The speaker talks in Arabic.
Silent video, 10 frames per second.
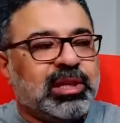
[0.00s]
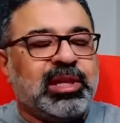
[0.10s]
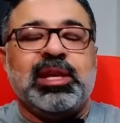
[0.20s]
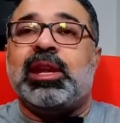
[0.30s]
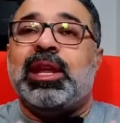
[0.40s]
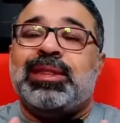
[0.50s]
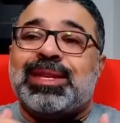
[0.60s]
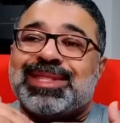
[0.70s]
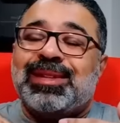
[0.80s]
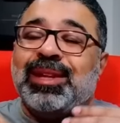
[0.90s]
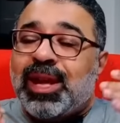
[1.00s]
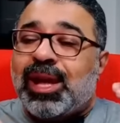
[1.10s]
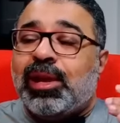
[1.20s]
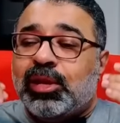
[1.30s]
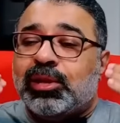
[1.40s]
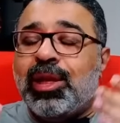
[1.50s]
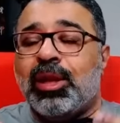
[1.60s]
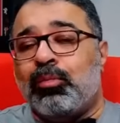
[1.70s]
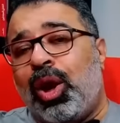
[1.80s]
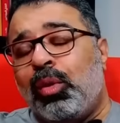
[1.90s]
كتير لا تستدعي على
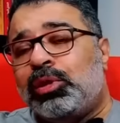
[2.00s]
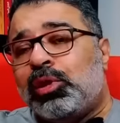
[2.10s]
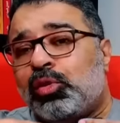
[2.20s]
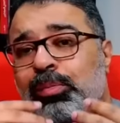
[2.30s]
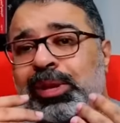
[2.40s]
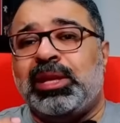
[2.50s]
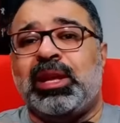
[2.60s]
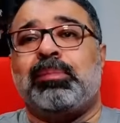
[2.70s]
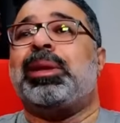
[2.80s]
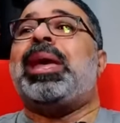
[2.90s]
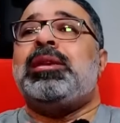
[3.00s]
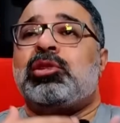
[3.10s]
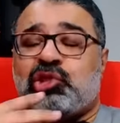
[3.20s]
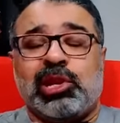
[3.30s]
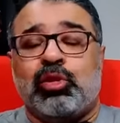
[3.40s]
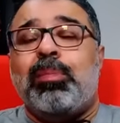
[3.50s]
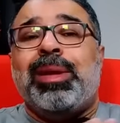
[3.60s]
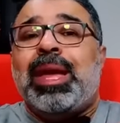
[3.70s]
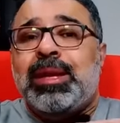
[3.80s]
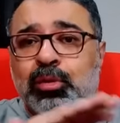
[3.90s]
الاطلاق محاوله الكوميديا باي شكل
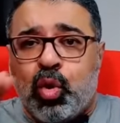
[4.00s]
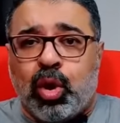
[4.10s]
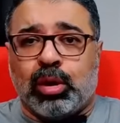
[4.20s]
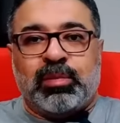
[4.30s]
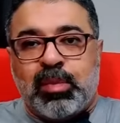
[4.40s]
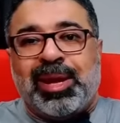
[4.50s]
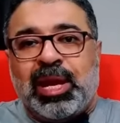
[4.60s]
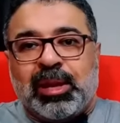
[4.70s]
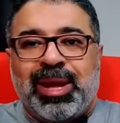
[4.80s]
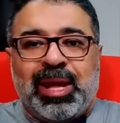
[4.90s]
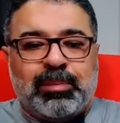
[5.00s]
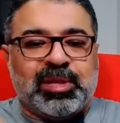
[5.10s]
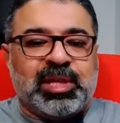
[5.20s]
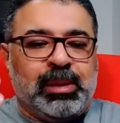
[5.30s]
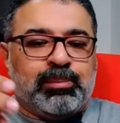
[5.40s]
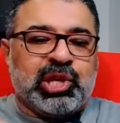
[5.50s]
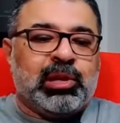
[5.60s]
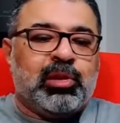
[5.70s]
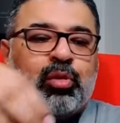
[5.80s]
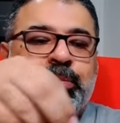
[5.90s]
وباي نوع فما بالك بقى لما تيجي
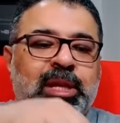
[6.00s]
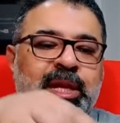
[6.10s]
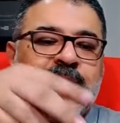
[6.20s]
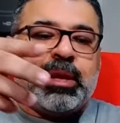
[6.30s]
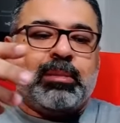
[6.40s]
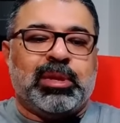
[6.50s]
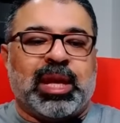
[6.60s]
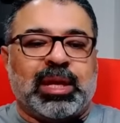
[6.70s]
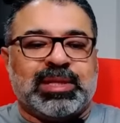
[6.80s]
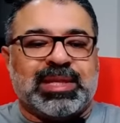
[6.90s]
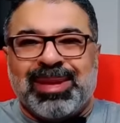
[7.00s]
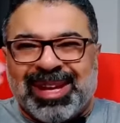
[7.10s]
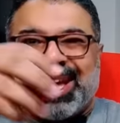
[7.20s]
بشكل كوميديا الكتاب بتاعت سمير